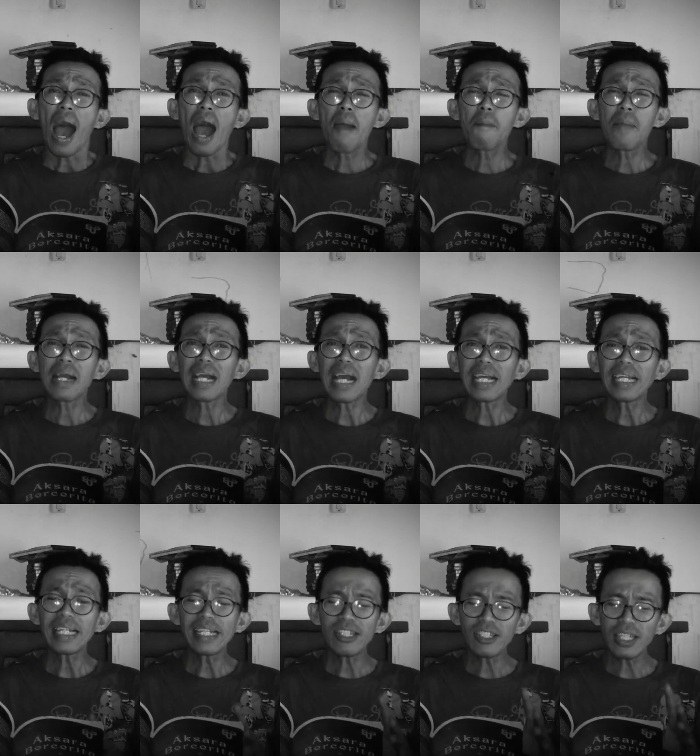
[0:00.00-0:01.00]
Apakah
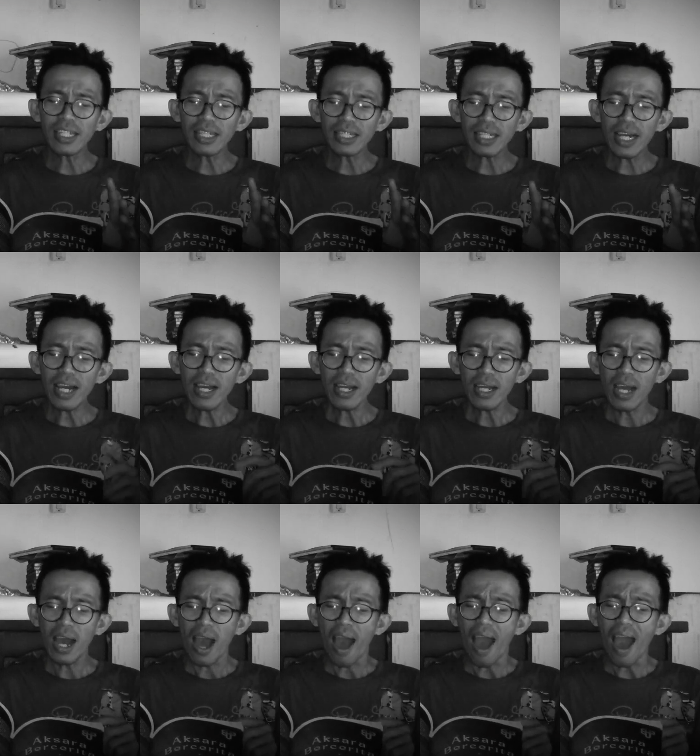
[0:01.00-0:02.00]
ini cinta
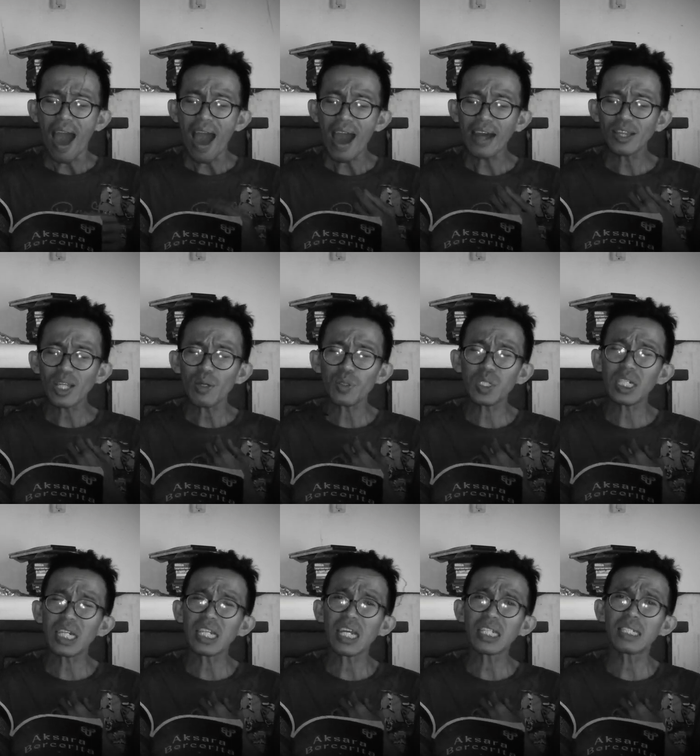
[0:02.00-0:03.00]
atau
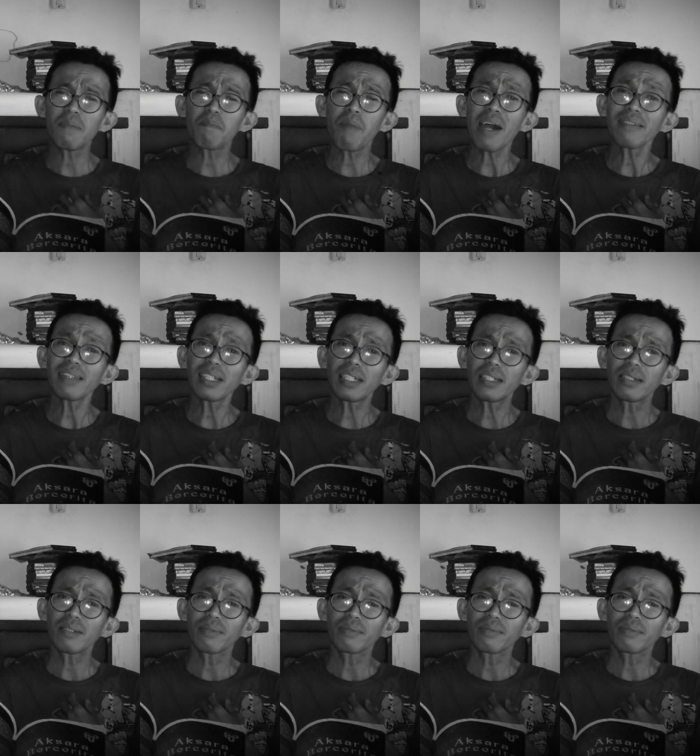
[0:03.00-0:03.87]
sekedar simpati?